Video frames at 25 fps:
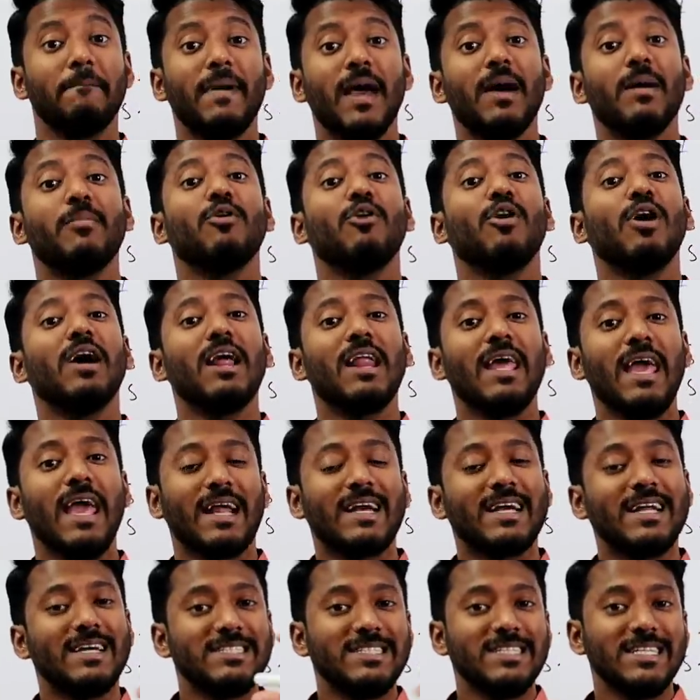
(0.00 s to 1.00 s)
ব্যবহার
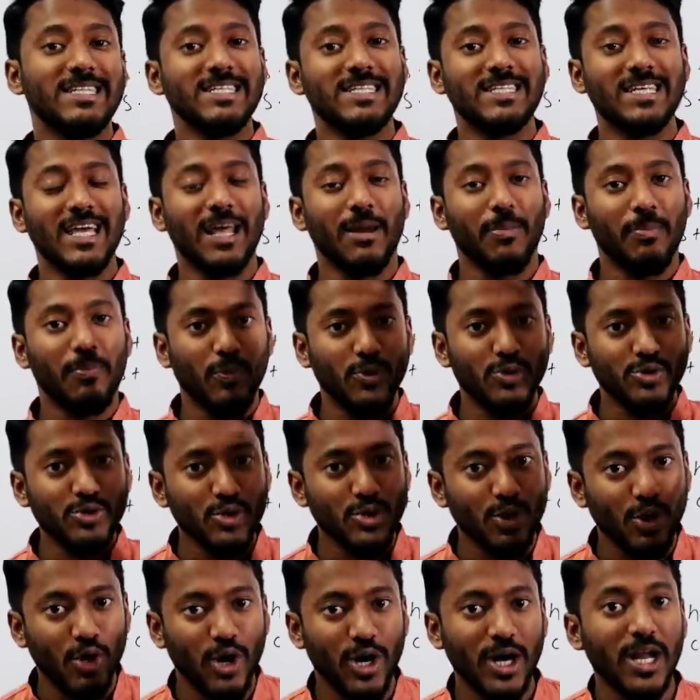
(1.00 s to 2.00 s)
একটা জিনিসের
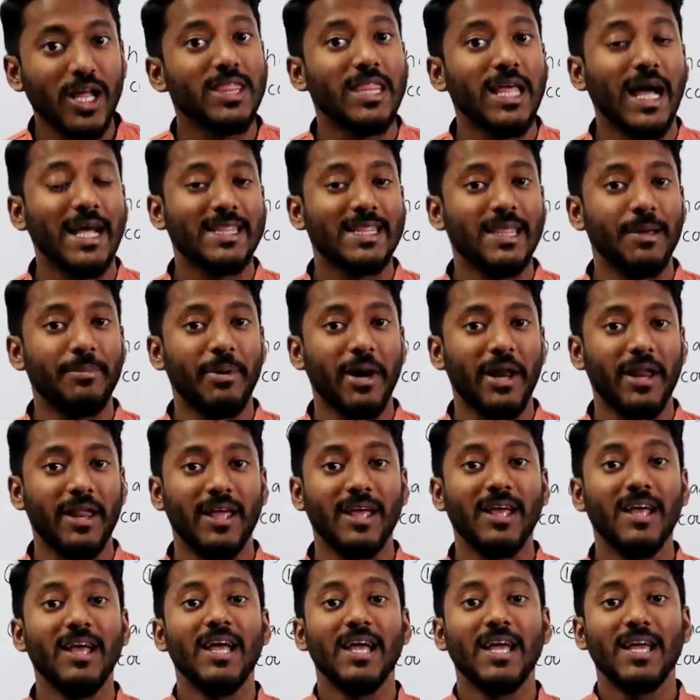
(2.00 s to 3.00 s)
প্রচুর ধরনের থাকতে পারে
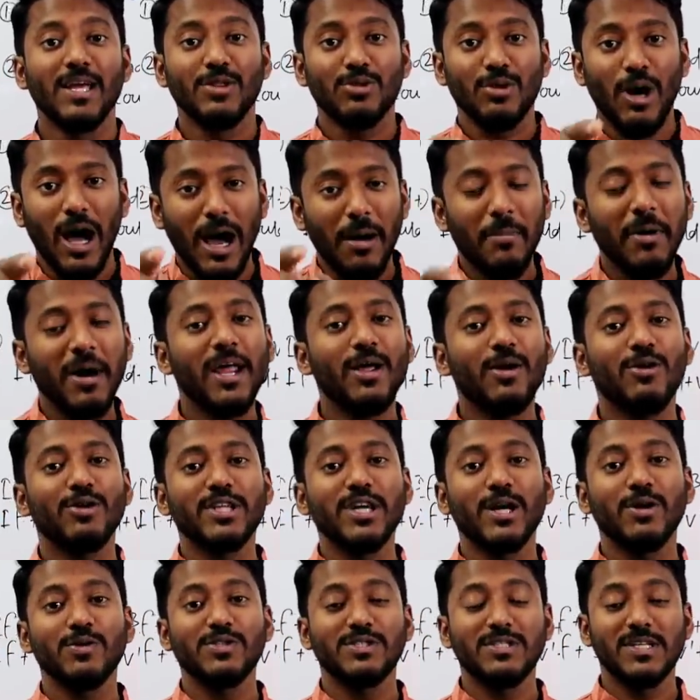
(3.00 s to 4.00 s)
কিন্তু আমার
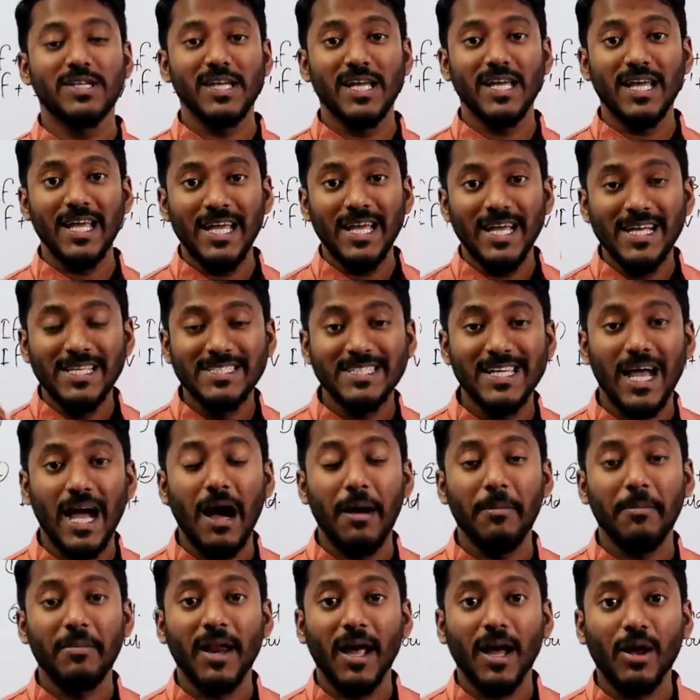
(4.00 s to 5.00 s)
কথা হচ্ছে যে
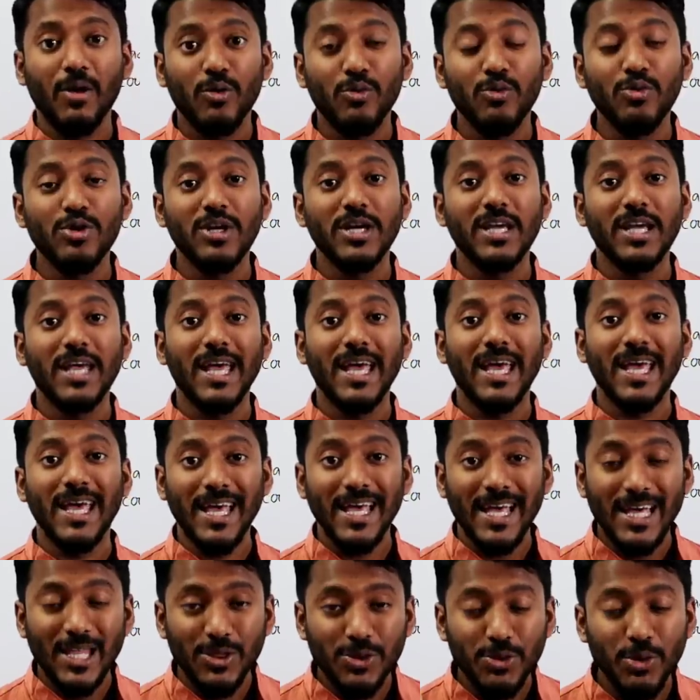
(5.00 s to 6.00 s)
আমরা কুটকে
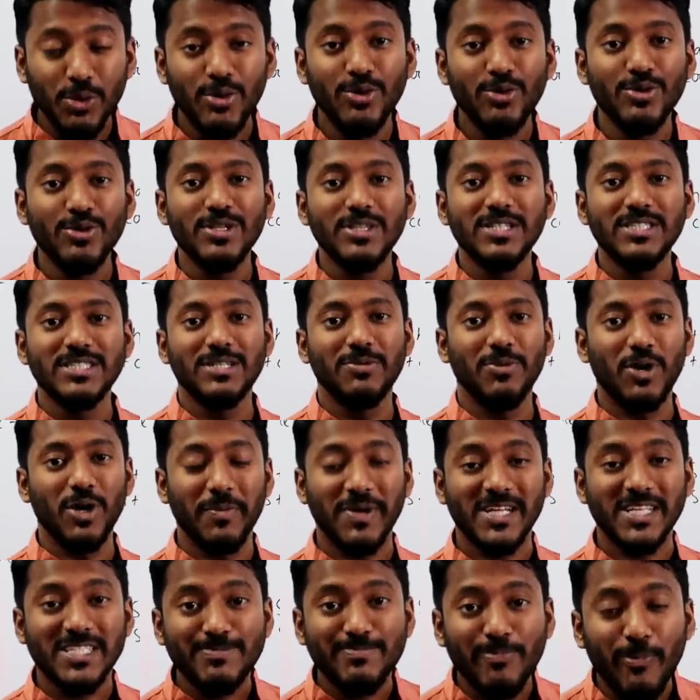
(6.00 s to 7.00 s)
দৈনন্দিন জীবনে
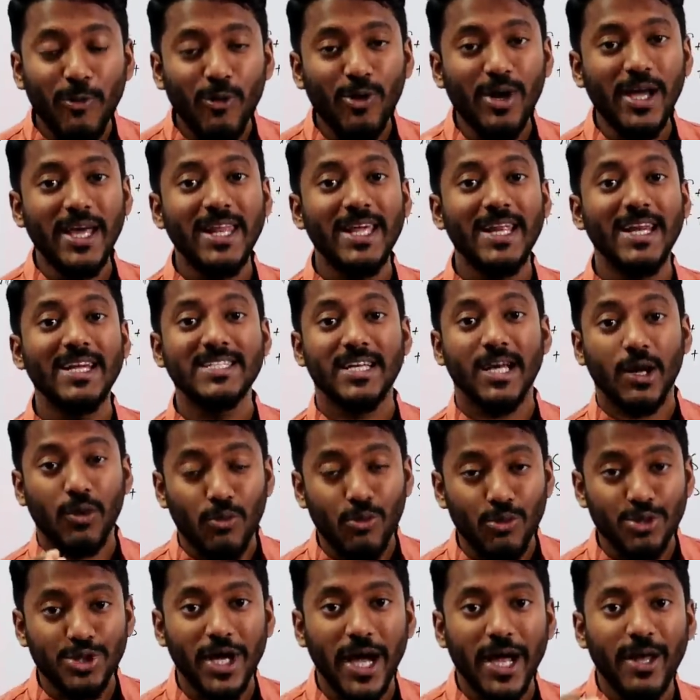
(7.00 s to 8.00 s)
মানে স্পোকেন ইংলিশে
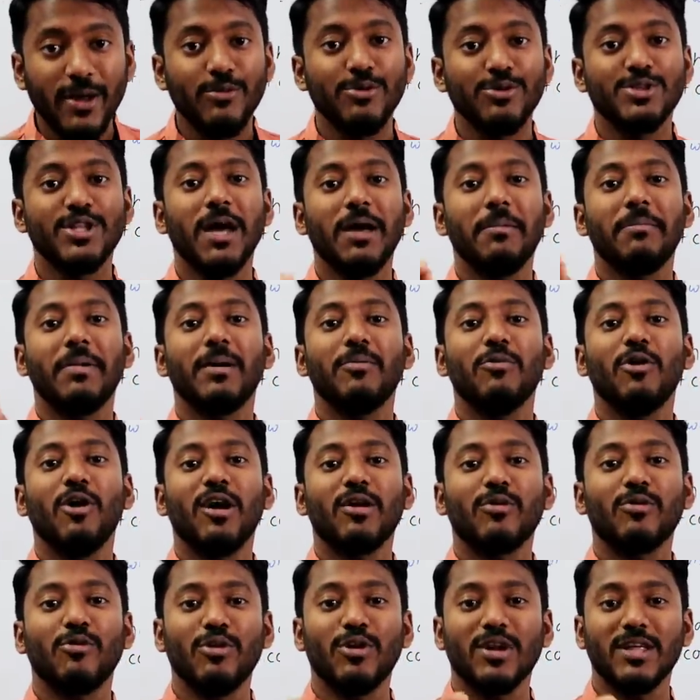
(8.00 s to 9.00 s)
কোথায় কোথায়
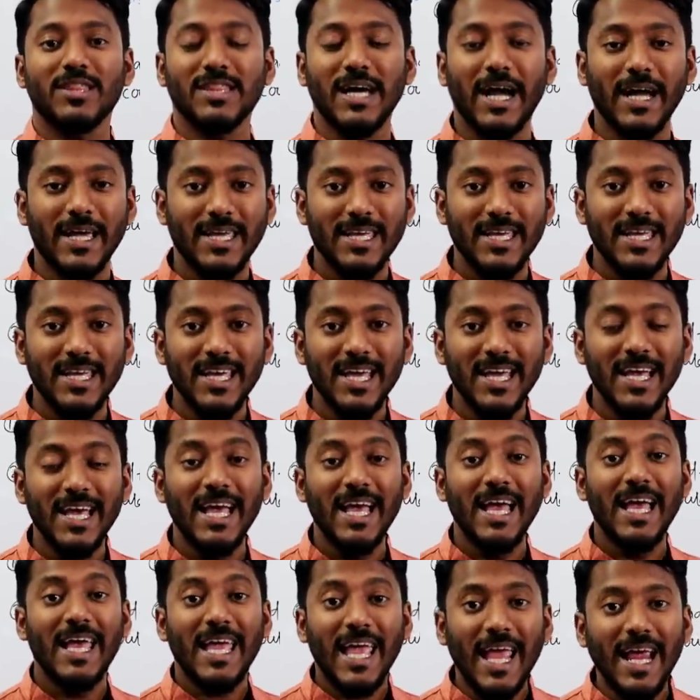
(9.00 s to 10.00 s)
ব্যবহার করে থাকি
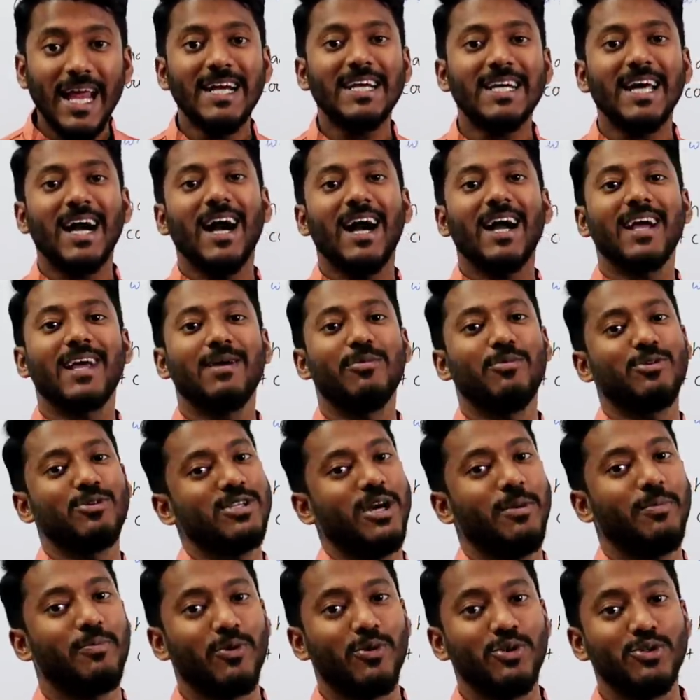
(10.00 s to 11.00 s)
এইটা আগে
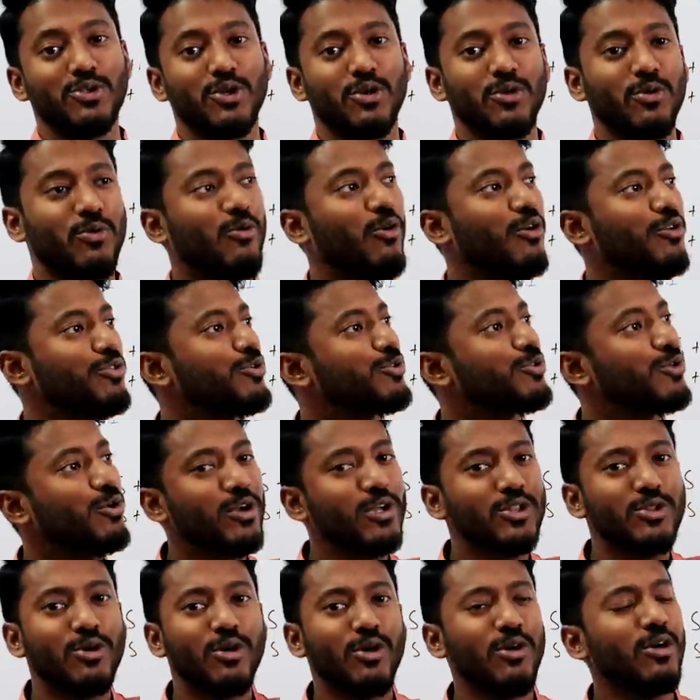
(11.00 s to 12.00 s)
বোঝা প্রয়োজন কত
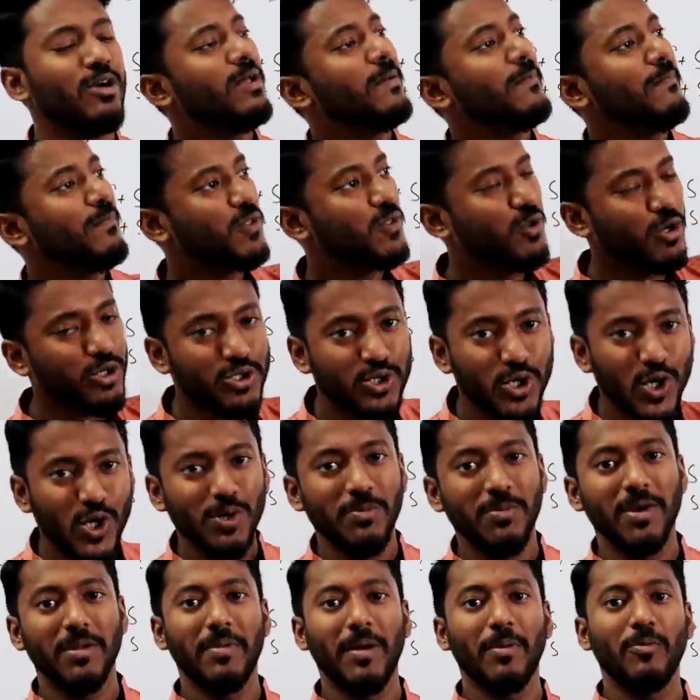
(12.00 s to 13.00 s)
ধরনের ধরো দশ
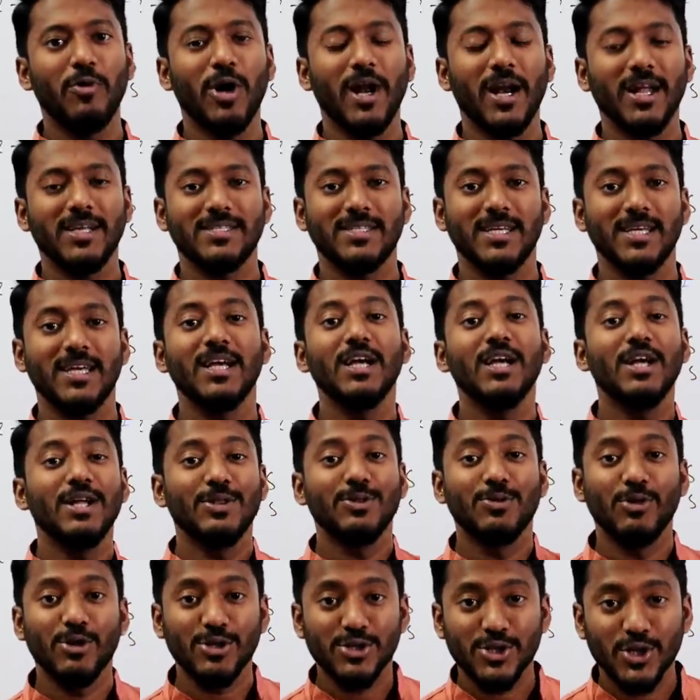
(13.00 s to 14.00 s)
রকমের ব্যবহার আছে
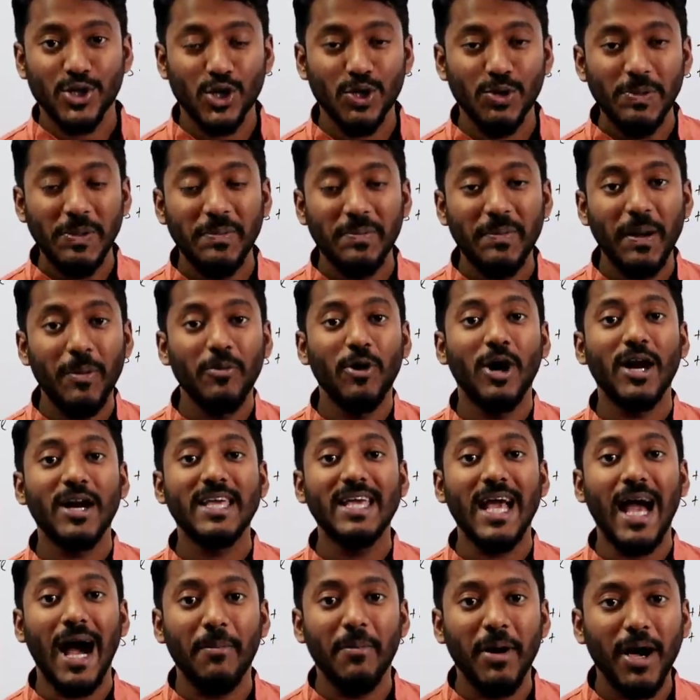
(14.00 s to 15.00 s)
দশ রকমের ব্যবহার
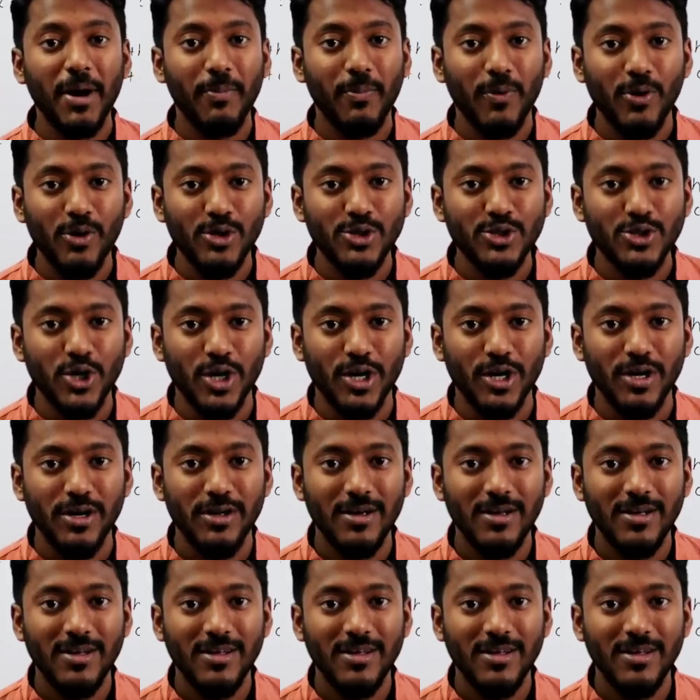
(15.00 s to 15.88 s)
কি আমার প্রয়োজন